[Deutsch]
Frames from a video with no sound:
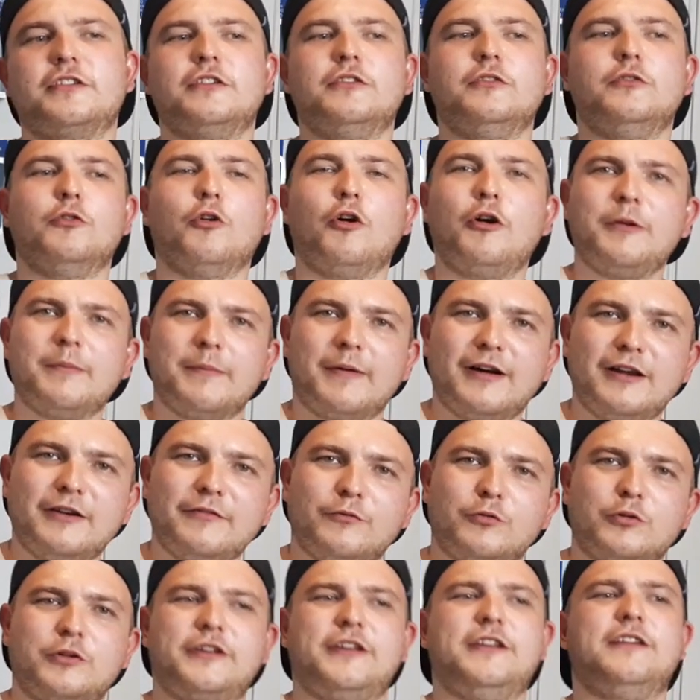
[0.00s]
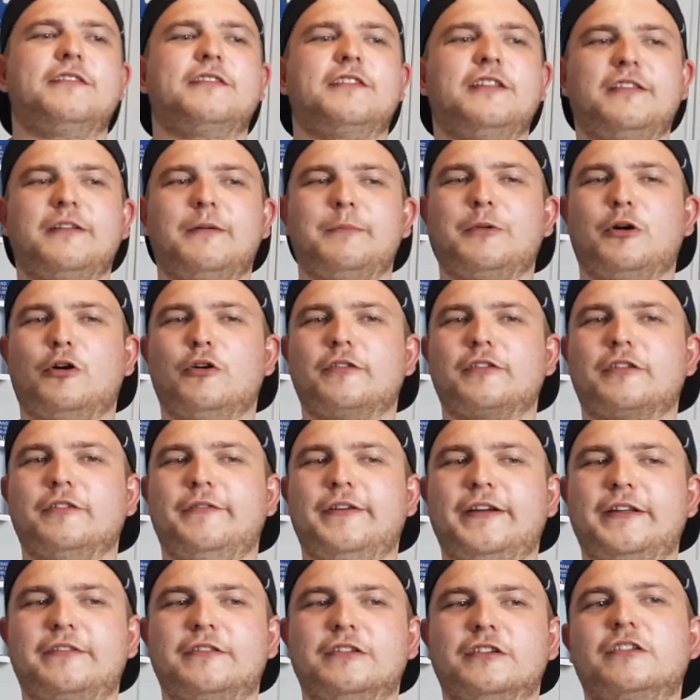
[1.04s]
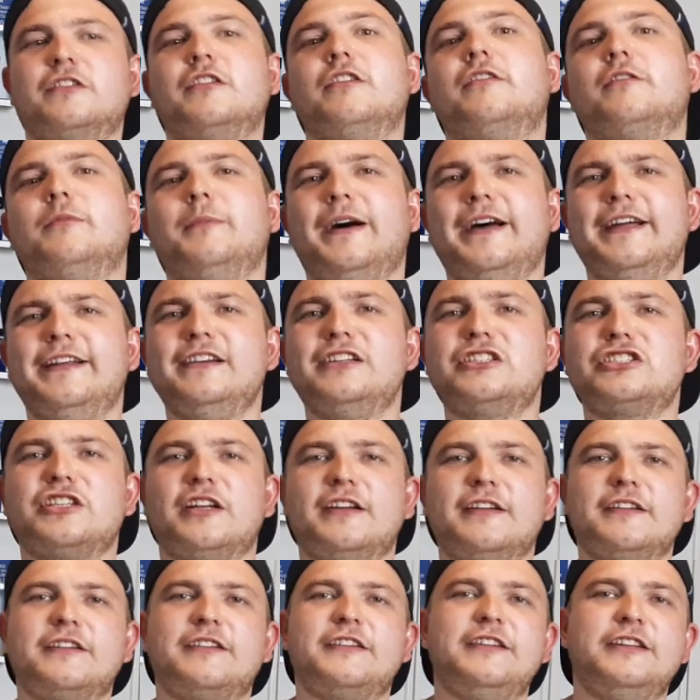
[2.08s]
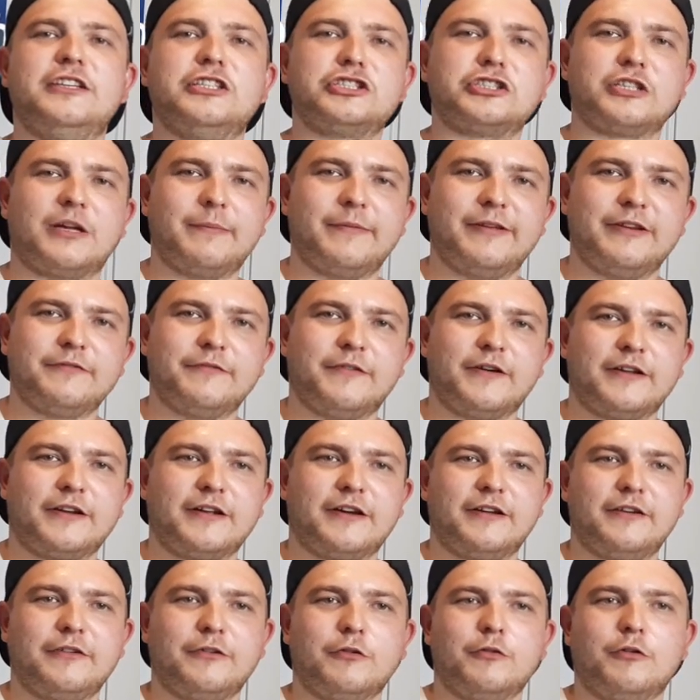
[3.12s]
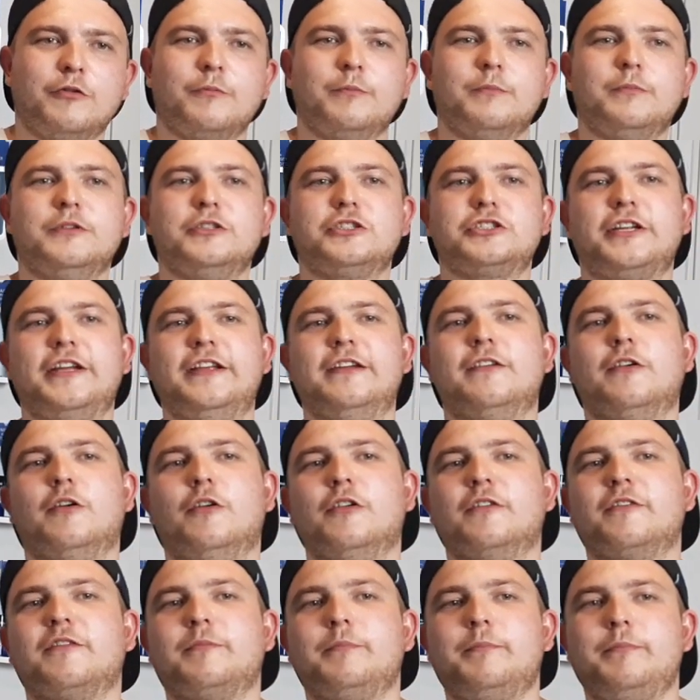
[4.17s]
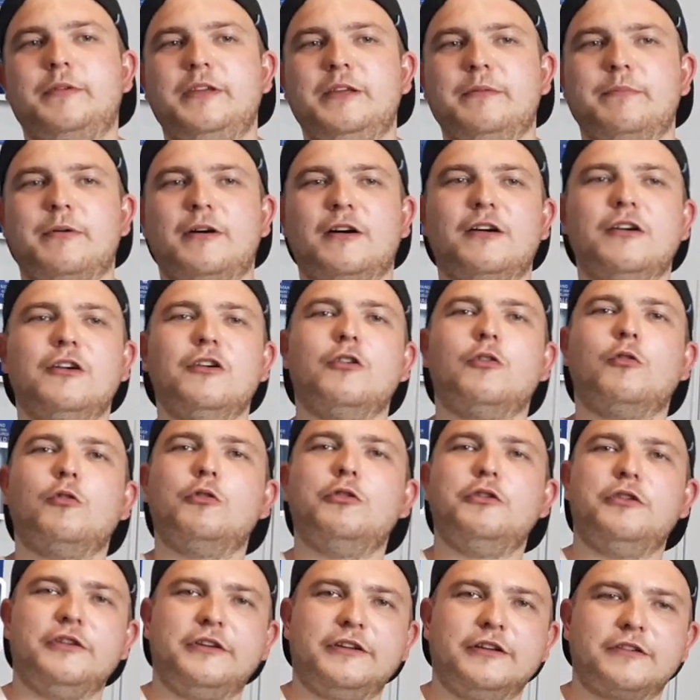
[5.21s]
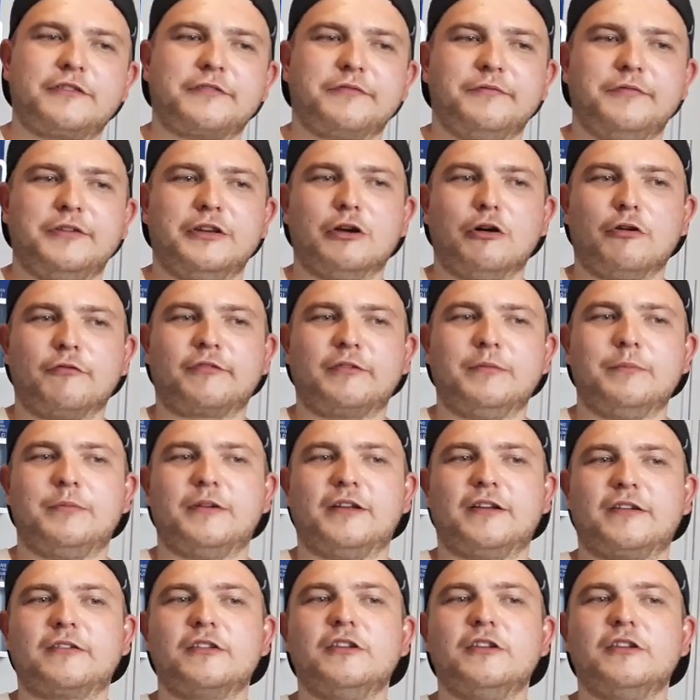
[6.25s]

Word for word: Neunmal wurde insgesamt ausgewechselt. Zum einen stand die Stamminverteidigung bestehend aus Pieper und Nielsen wieder auf dem Platz.